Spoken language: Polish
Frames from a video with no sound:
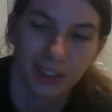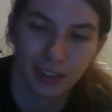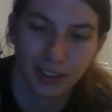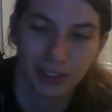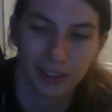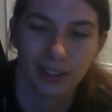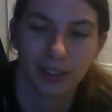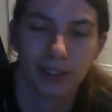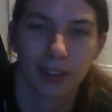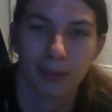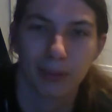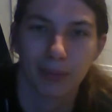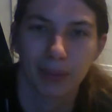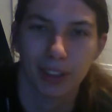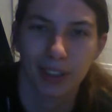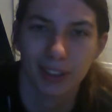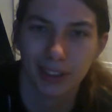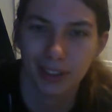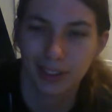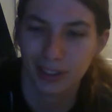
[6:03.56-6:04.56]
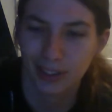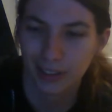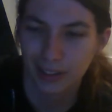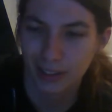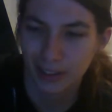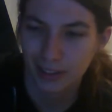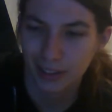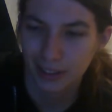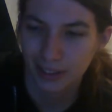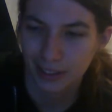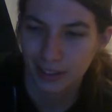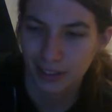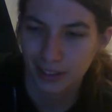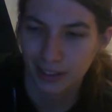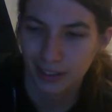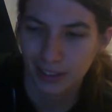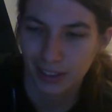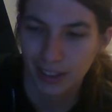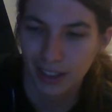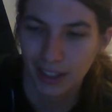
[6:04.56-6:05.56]
co tam jest.
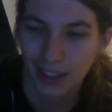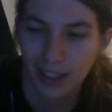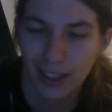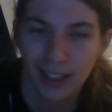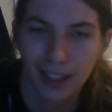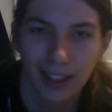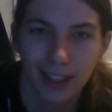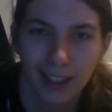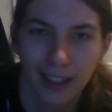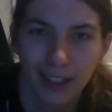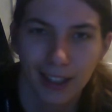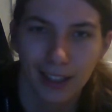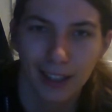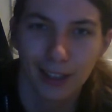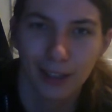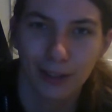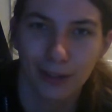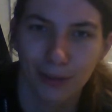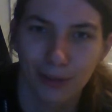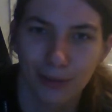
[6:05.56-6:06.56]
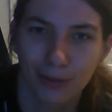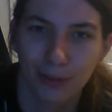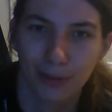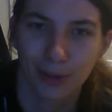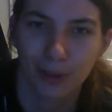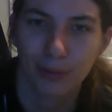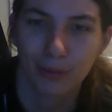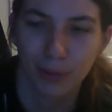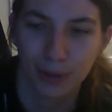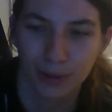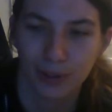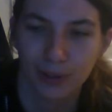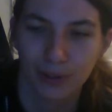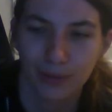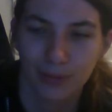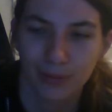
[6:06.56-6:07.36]
Ale otwór spoko.